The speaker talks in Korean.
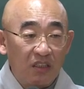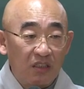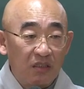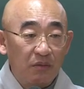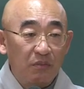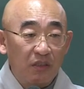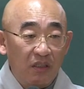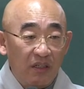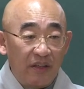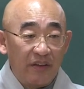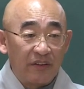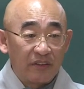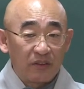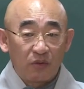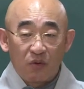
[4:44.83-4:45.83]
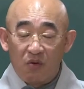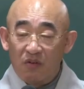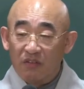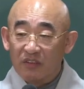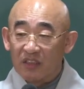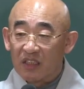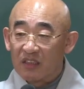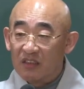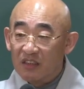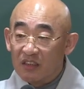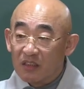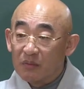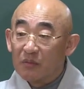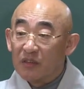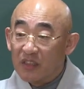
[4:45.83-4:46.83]
이름을 내서 공자를
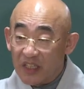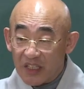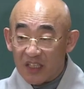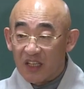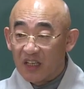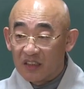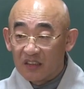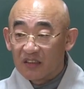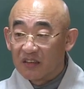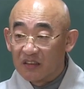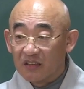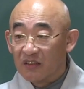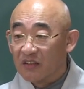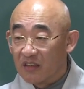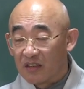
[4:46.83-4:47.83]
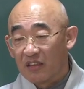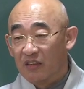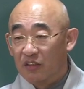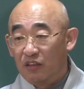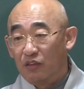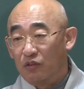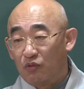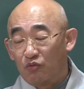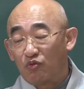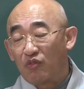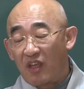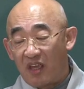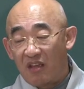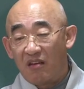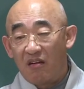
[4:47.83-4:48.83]
이름을 내게 하는 그런 여건이
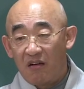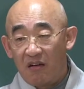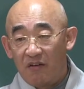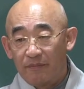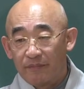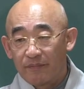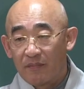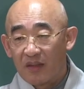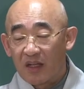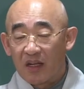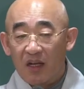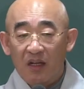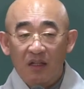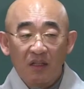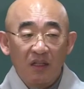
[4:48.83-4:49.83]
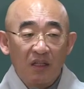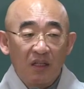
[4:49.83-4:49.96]
돼요. 그러니까